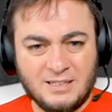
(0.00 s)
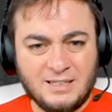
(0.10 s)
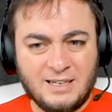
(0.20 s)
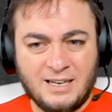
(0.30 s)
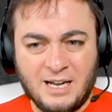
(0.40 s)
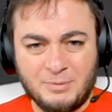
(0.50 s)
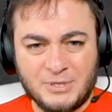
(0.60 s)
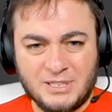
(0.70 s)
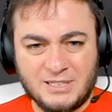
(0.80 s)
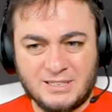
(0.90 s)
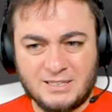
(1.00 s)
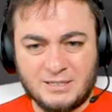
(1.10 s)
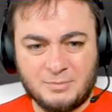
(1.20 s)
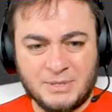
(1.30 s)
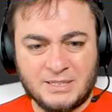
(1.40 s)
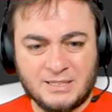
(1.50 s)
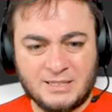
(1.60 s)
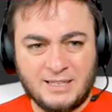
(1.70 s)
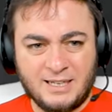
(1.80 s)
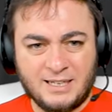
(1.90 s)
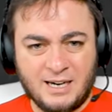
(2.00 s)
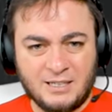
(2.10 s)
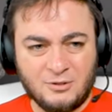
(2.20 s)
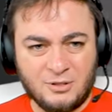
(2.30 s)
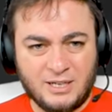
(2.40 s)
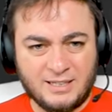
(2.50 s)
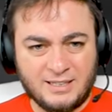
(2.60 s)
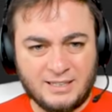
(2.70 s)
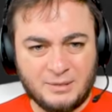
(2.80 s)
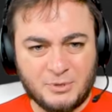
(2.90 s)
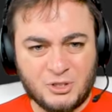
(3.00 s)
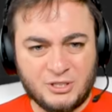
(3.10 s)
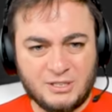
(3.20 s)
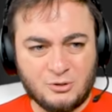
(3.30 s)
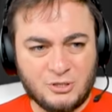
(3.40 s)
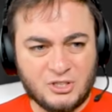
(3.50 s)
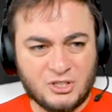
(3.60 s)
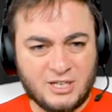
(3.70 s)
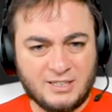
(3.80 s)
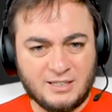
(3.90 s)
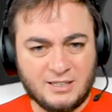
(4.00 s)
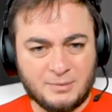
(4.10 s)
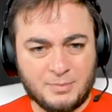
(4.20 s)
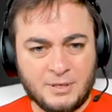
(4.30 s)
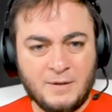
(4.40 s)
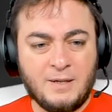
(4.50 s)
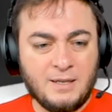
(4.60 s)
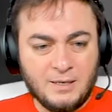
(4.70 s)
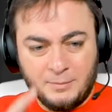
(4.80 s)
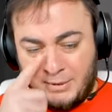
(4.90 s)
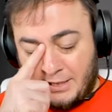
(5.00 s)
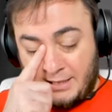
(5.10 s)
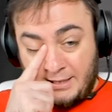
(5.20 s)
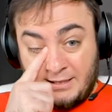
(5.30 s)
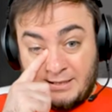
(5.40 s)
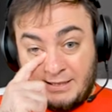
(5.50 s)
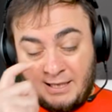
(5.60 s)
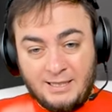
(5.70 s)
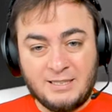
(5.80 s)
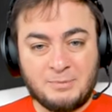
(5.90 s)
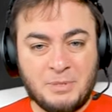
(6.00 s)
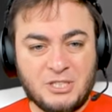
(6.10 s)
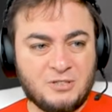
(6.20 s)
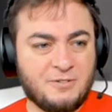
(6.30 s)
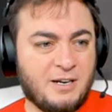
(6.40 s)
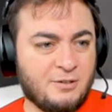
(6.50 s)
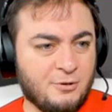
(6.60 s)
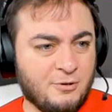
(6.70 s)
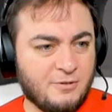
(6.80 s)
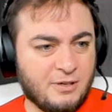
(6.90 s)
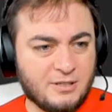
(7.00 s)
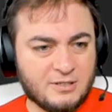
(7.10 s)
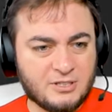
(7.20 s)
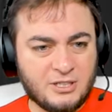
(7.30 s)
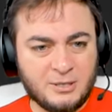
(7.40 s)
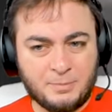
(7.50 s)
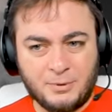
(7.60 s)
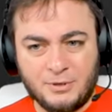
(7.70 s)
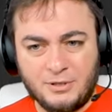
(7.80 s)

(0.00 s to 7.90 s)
E ne yapacağız? Biz direkt guard olarak girelim içeriye sonra içeride alalım. Bir tane yanında hizmetçi var. O şey yapıyor.